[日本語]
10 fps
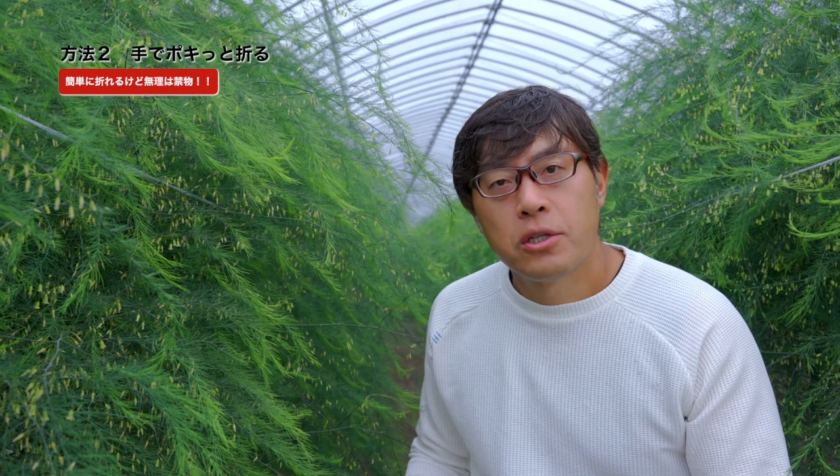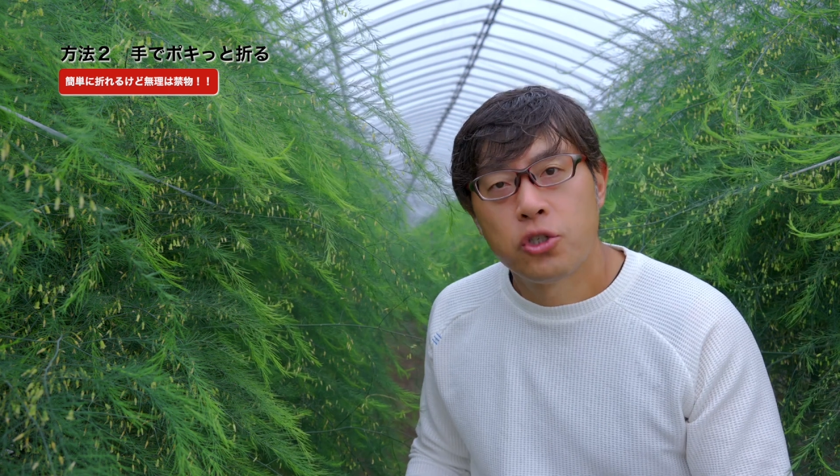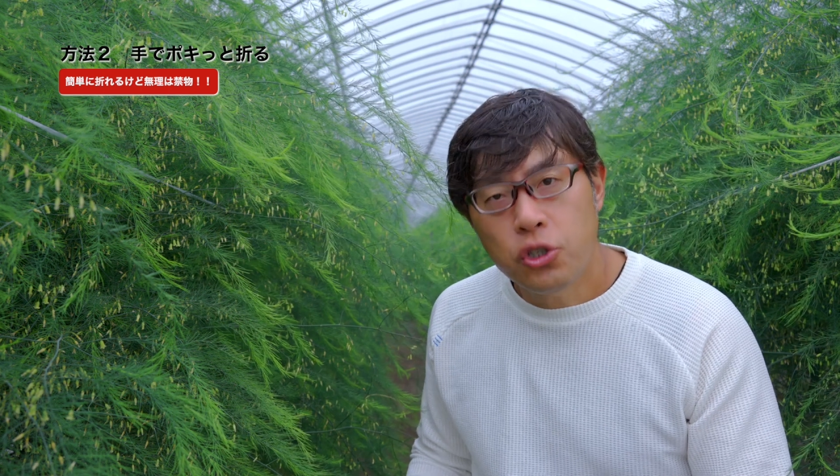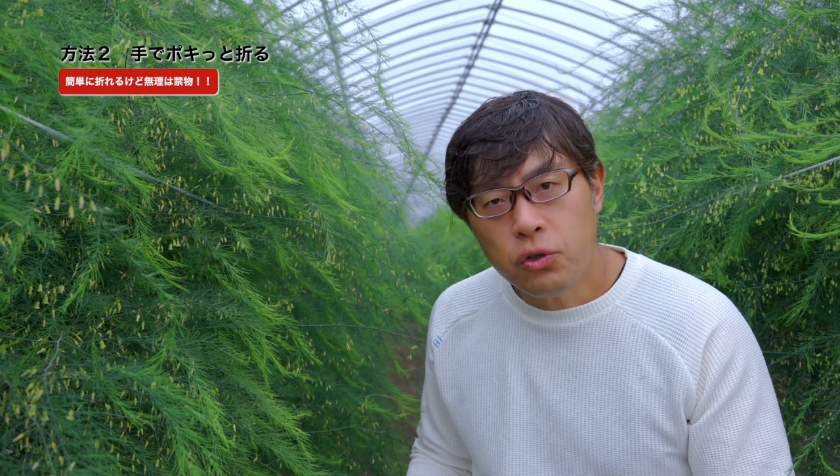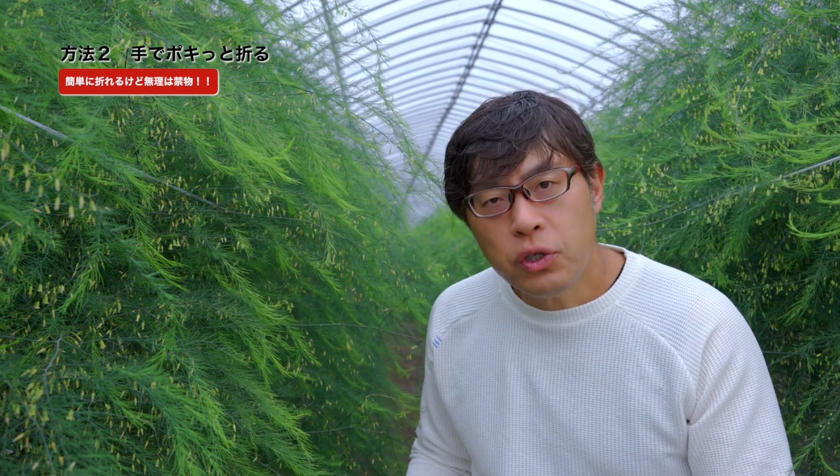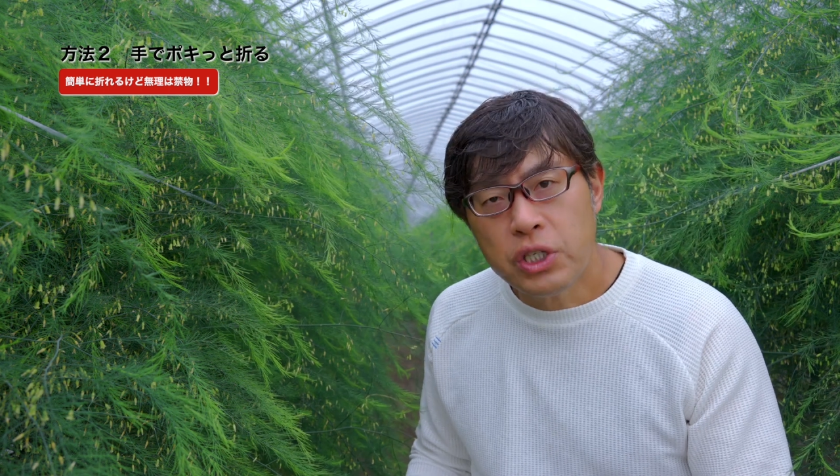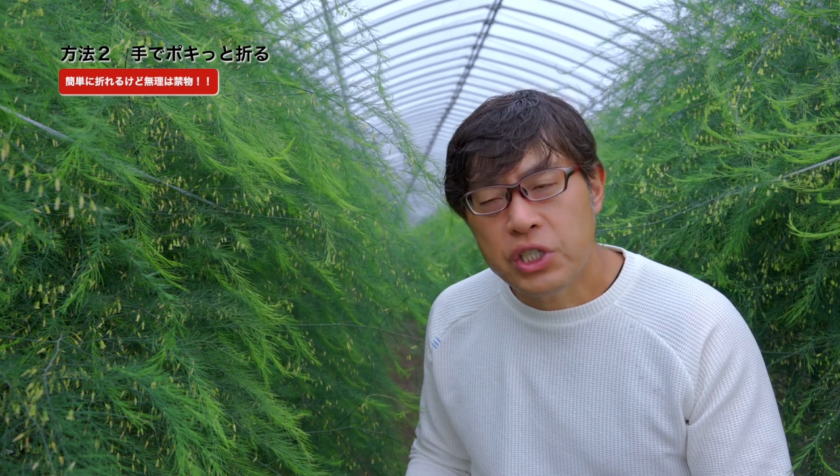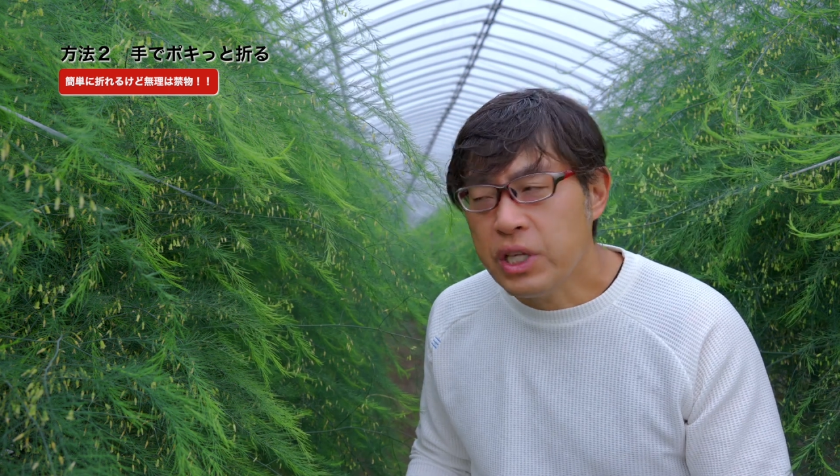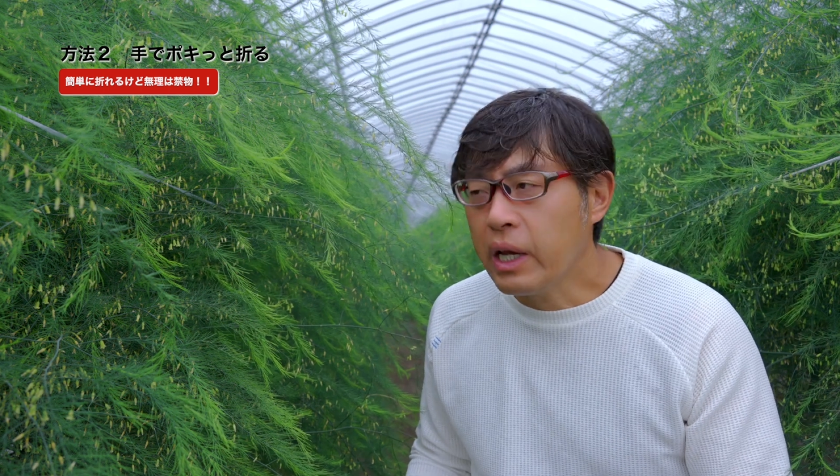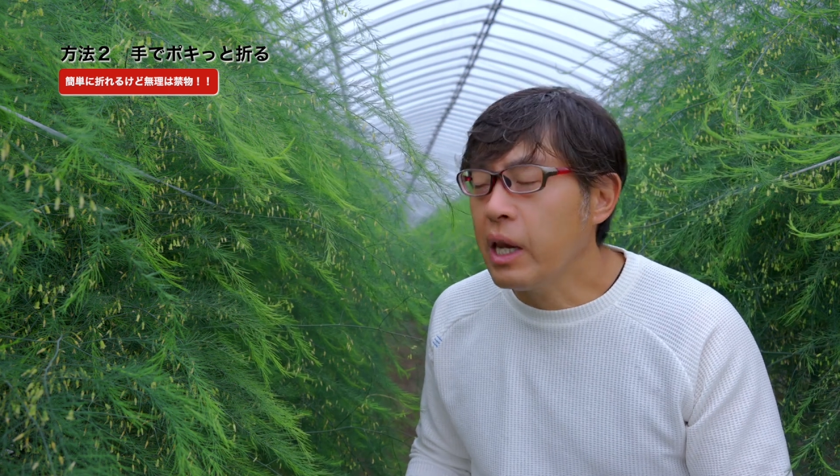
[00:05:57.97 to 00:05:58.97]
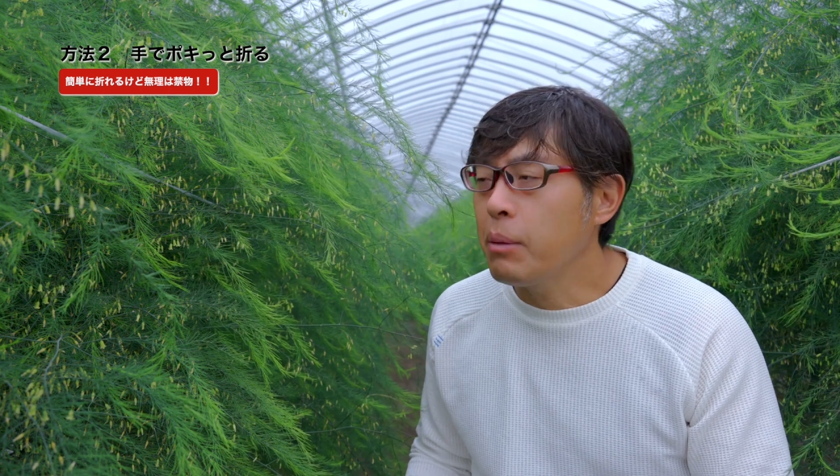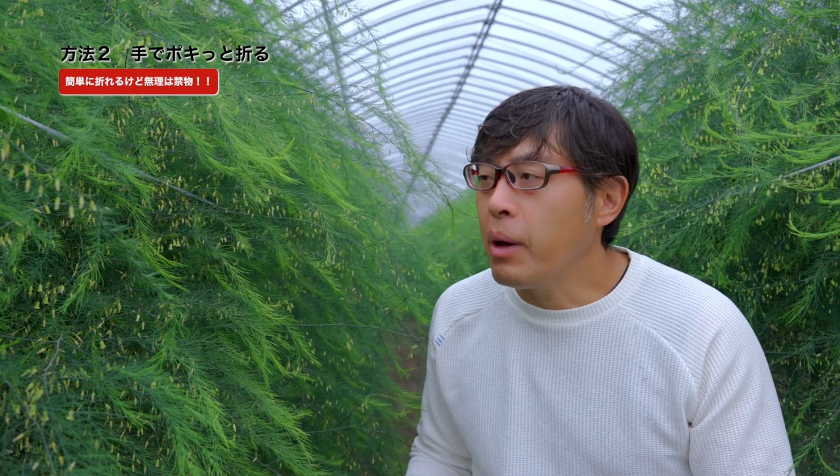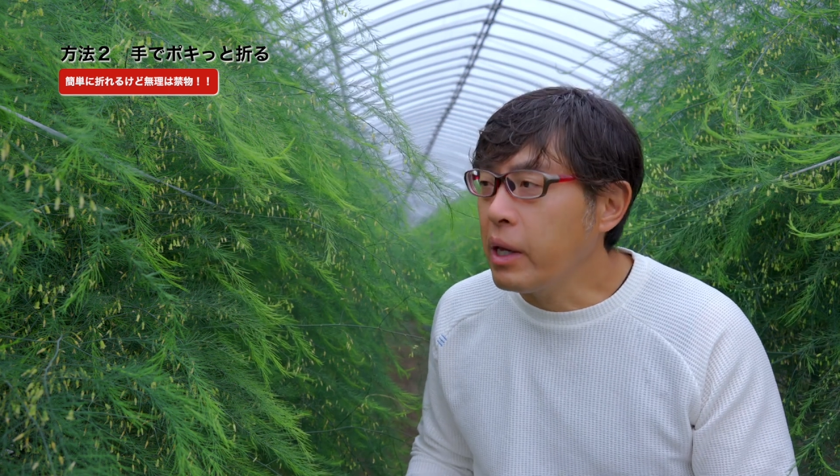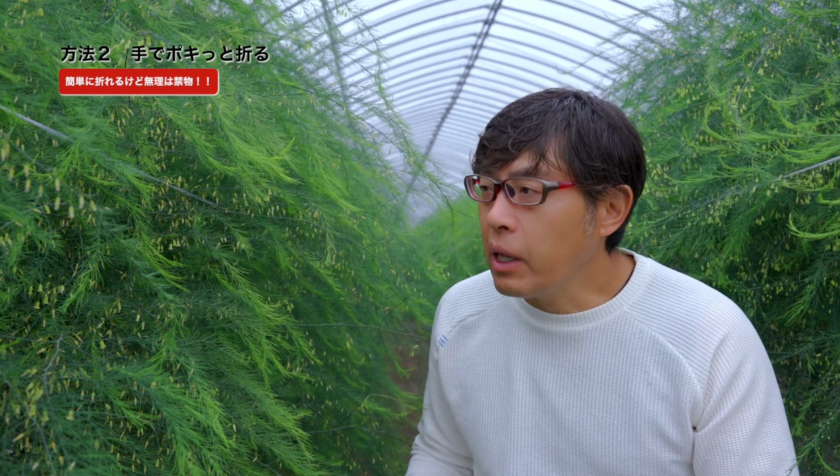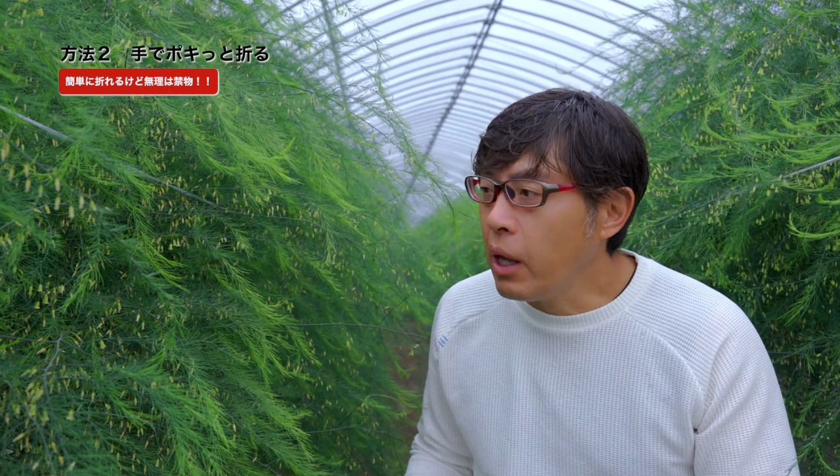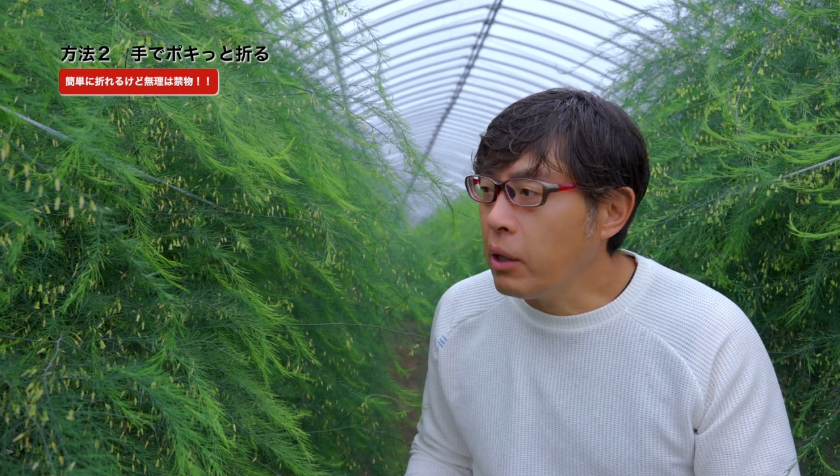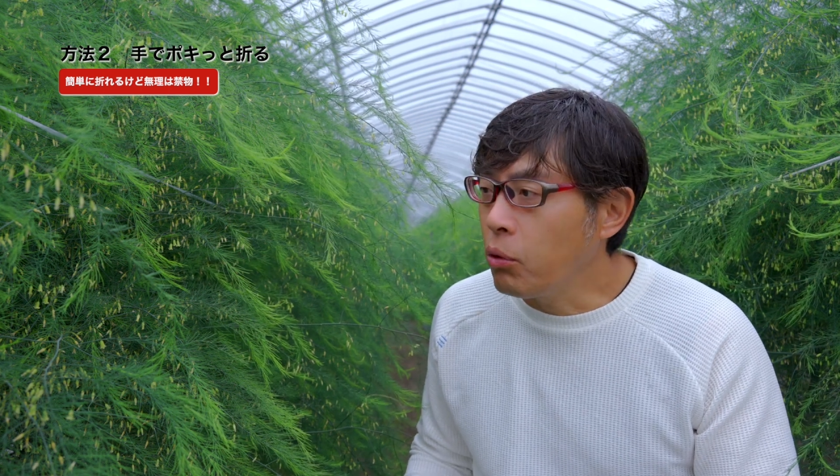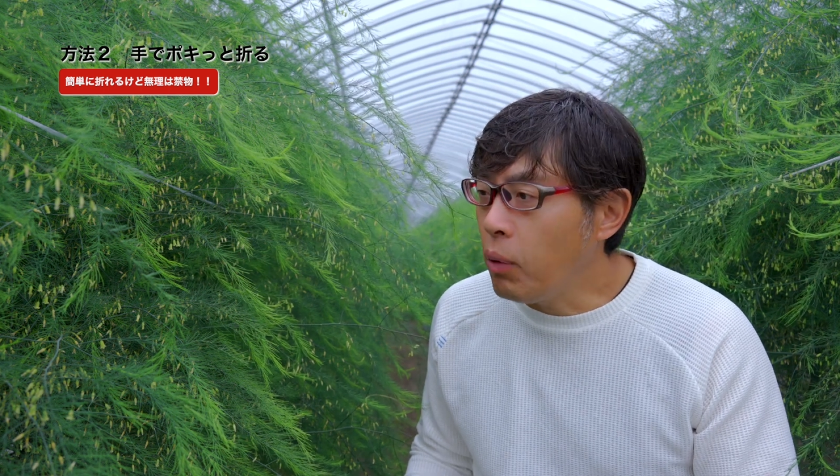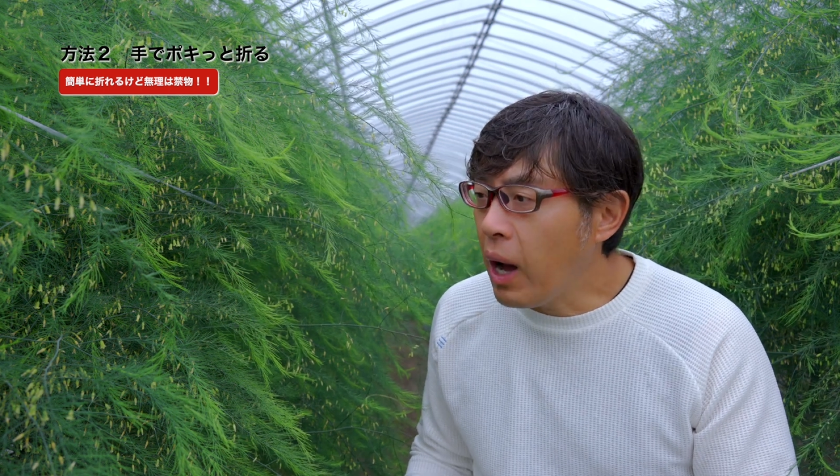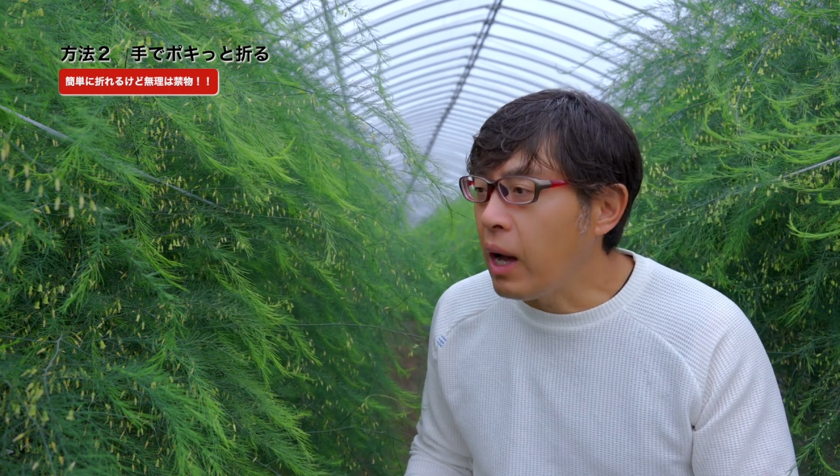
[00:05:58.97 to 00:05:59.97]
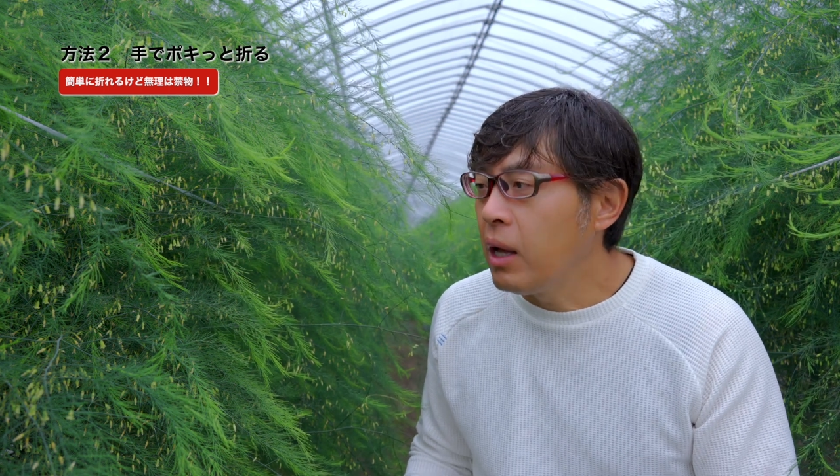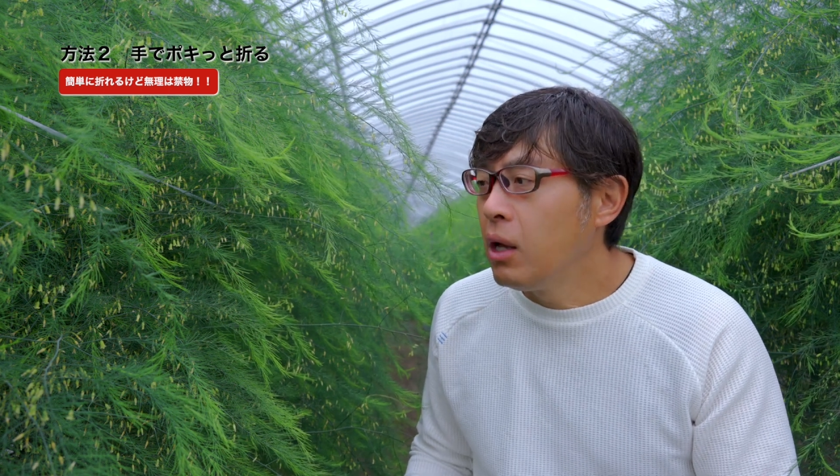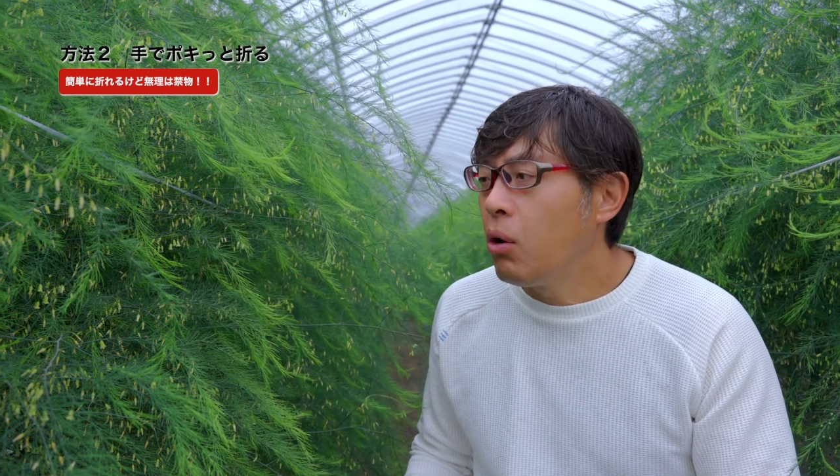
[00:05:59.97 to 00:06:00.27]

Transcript: 注意しなければいけないのは